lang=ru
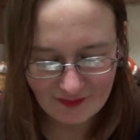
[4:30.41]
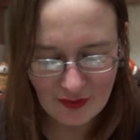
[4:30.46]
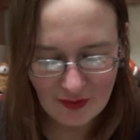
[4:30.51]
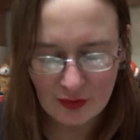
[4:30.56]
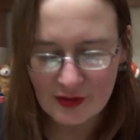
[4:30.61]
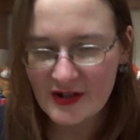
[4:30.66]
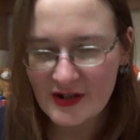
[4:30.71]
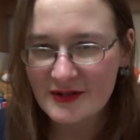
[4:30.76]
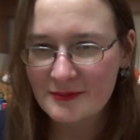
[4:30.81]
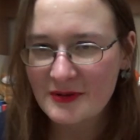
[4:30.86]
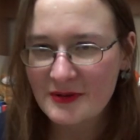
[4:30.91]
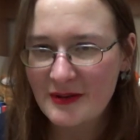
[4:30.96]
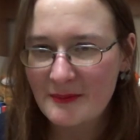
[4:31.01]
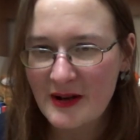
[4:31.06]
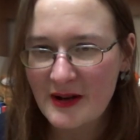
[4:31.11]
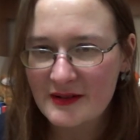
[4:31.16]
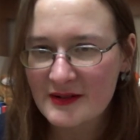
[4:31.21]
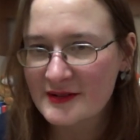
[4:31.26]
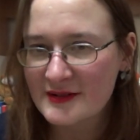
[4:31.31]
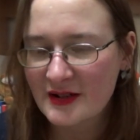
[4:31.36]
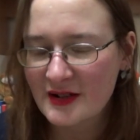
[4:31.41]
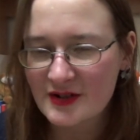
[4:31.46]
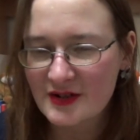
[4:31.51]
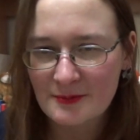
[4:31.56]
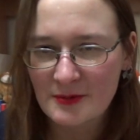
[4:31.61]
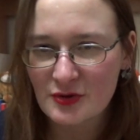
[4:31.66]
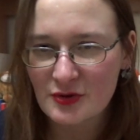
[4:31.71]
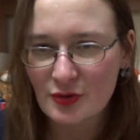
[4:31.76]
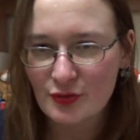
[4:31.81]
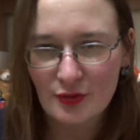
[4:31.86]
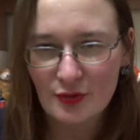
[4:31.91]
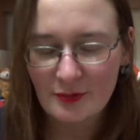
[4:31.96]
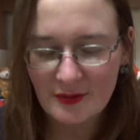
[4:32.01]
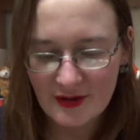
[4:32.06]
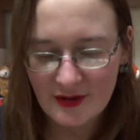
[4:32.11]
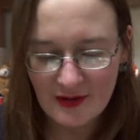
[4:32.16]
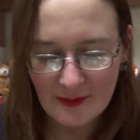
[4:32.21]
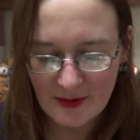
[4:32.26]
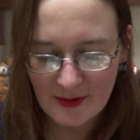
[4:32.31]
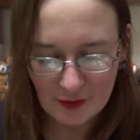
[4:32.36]
У нас минимальный заказ 500
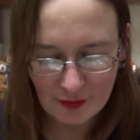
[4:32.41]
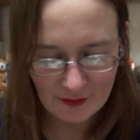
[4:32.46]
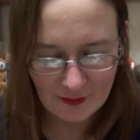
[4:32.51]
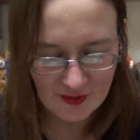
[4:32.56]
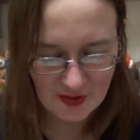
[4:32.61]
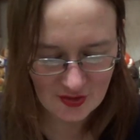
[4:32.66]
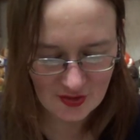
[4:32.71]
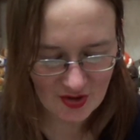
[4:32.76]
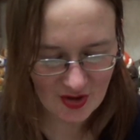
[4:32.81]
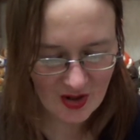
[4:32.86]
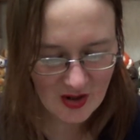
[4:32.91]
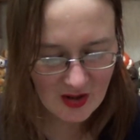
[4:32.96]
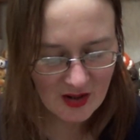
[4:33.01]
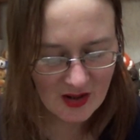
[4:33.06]
рублей на базу выдачи.